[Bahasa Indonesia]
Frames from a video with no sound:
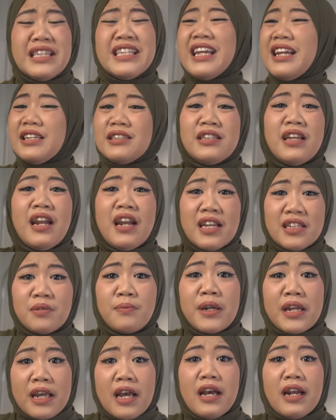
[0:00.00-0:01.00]
jelas-jelas
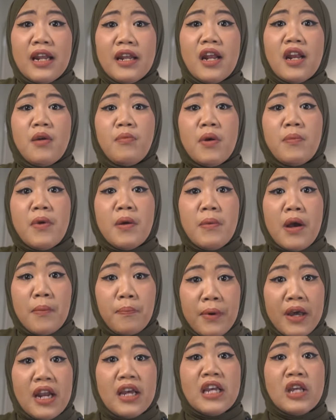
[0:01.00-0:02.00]
mereka ngeliat ada
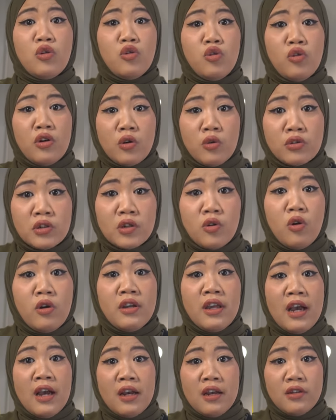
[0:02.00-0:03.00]
bapak-bapak lagi duduk di kursi
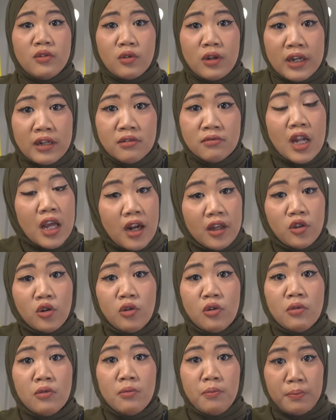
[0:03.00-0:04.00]
goyang tuh kan udah lah
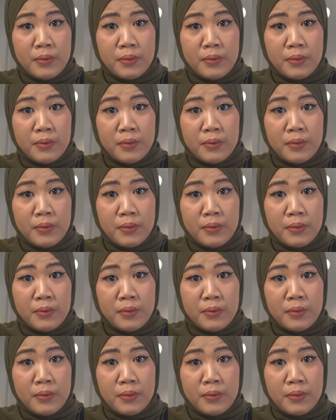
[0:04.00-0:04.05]
tuh